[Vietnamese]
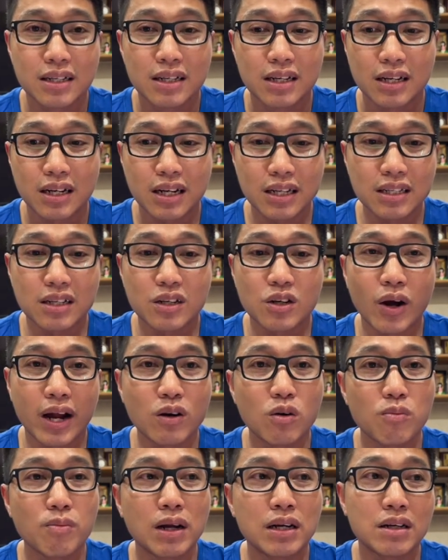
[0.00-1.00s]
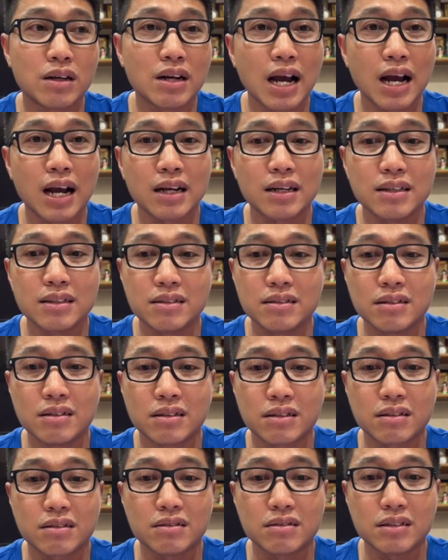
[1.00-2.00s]
Cái dự đoán của mình nó đã
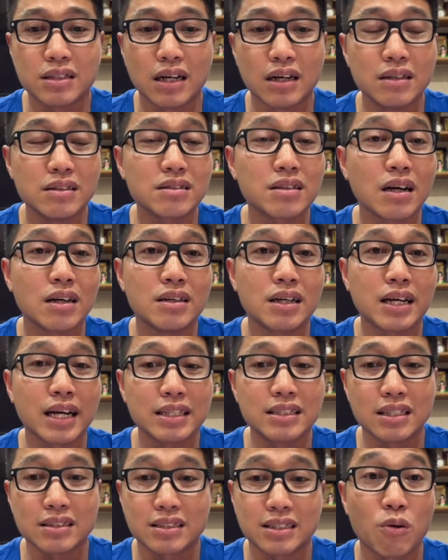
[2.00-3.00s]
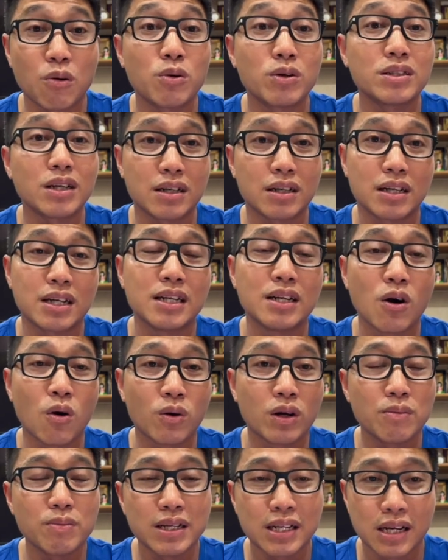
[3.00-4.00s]
được giữ từ cái sau cái trận Indo
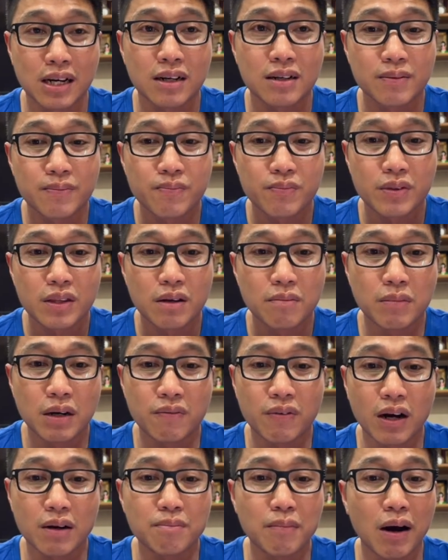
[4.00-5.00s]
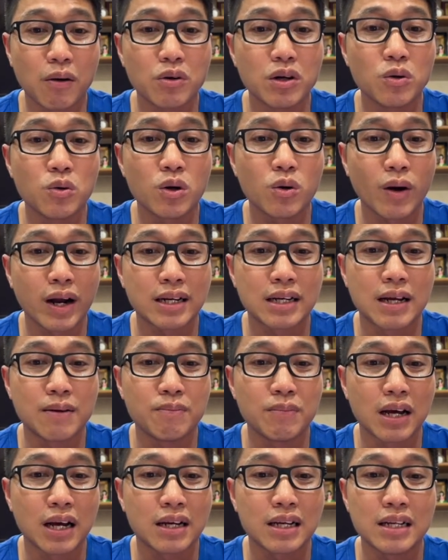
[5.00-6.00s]
đến bây giờ. Mình vẫn bảo lưu cái quan điểm
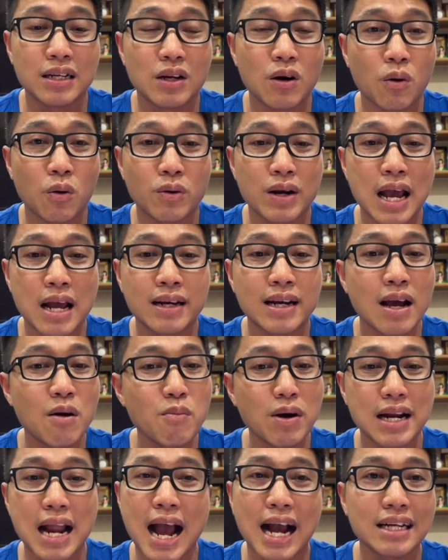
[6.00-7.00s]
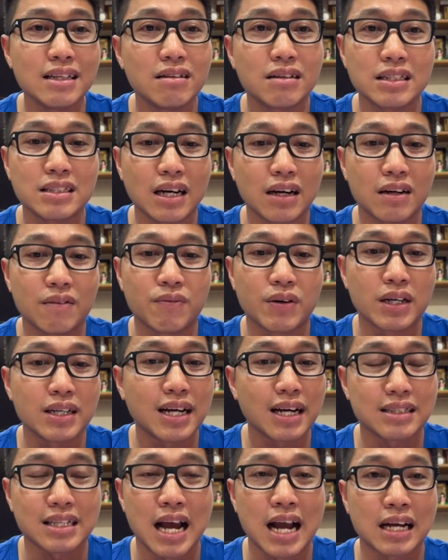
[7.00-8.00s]
là Indo nếu mà đá như cái trận với
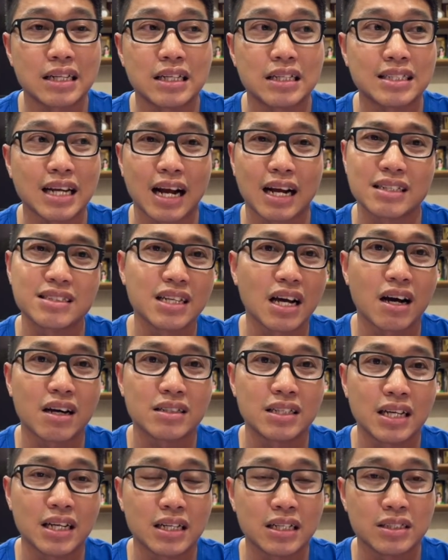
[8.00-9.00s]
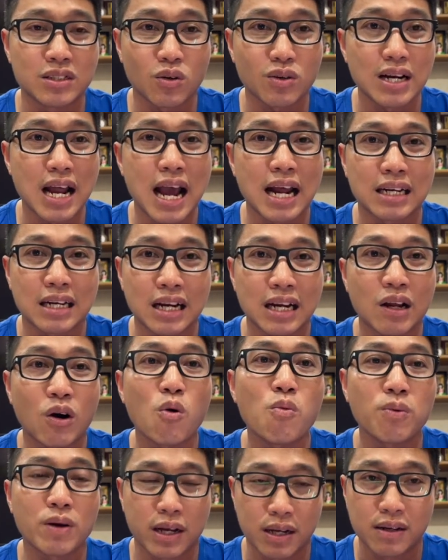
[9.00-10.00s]
Qatar thì chẳng sợ gì Jordan hay là
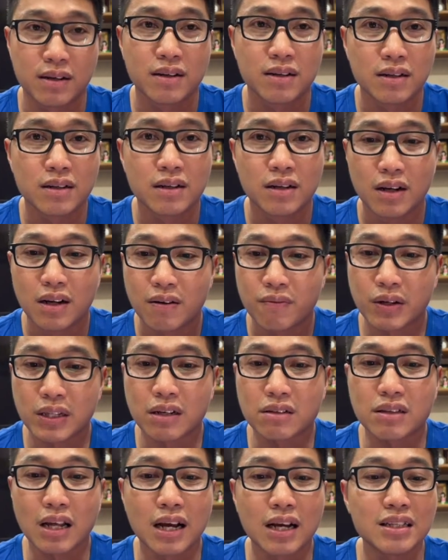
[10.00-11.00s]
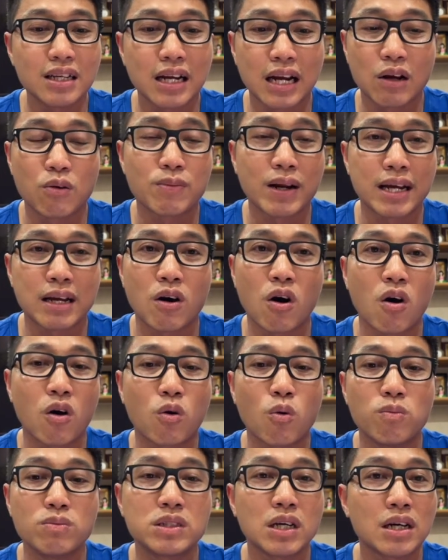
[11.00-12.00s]
Úc cả. Và thực tế thì ngày hôm nay họ
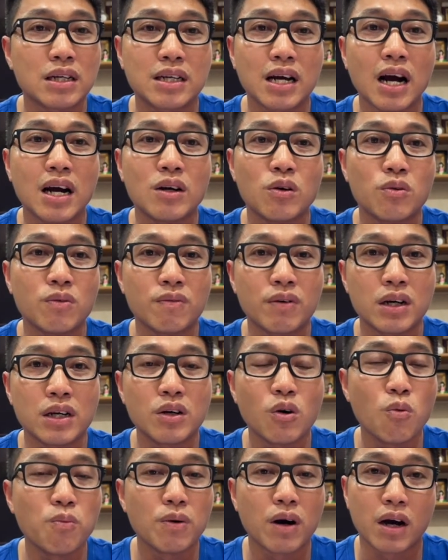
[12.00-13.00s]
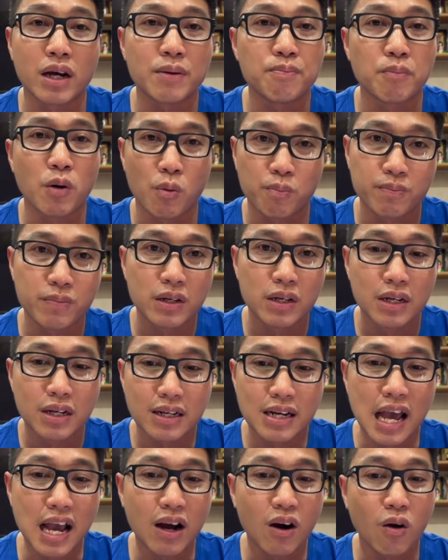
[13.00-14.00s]
cũng chơi cân luôn với Úc ở hiệp một.
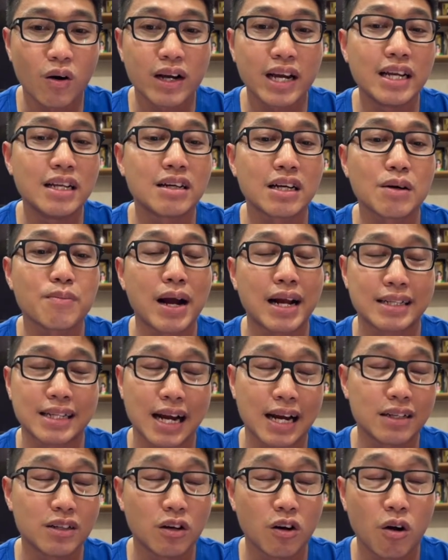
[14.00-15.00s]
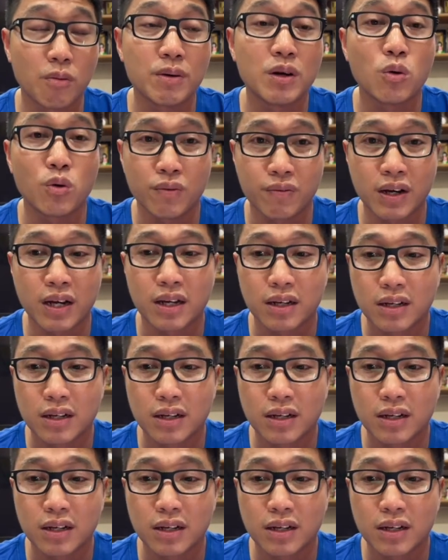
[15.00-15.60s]
Để họ ghi được cái bàn thắng rồi họ mới lùi về.